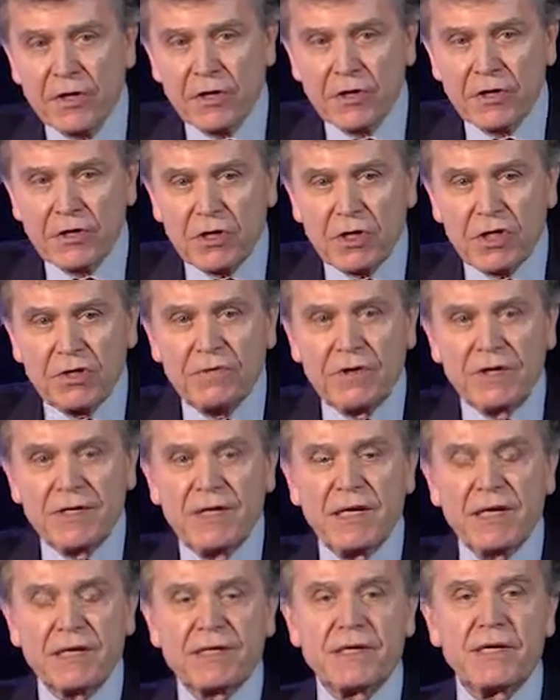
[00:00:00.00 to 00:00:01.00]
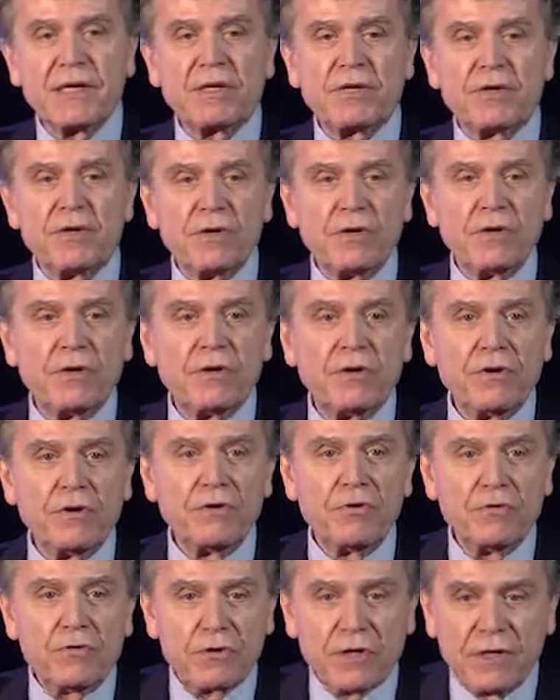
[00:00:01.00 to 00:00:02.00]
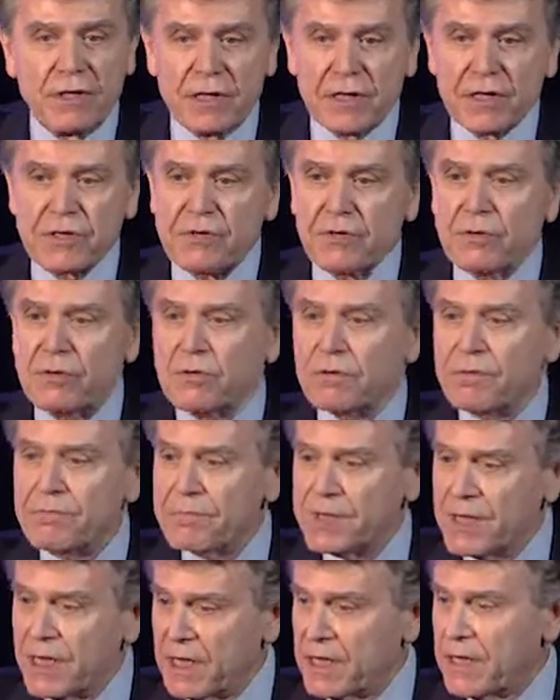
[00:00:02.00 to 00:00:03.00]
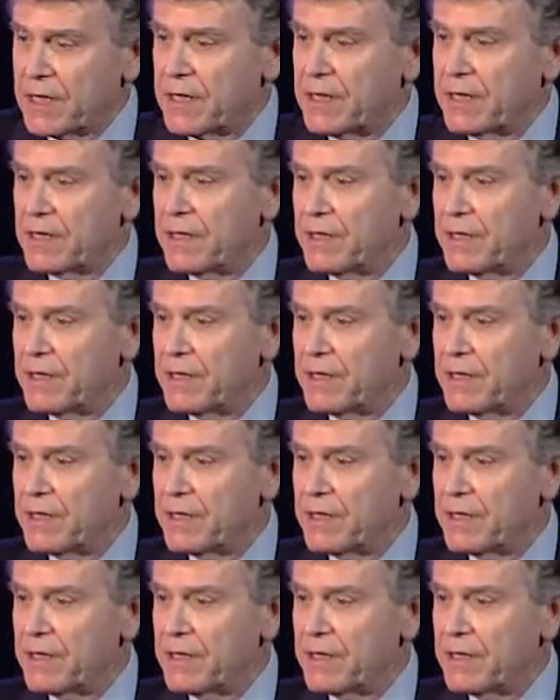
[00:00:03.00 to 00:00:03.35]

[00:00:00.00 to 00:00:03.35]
Ce que je veux dire, c'est que nous connaissons bien,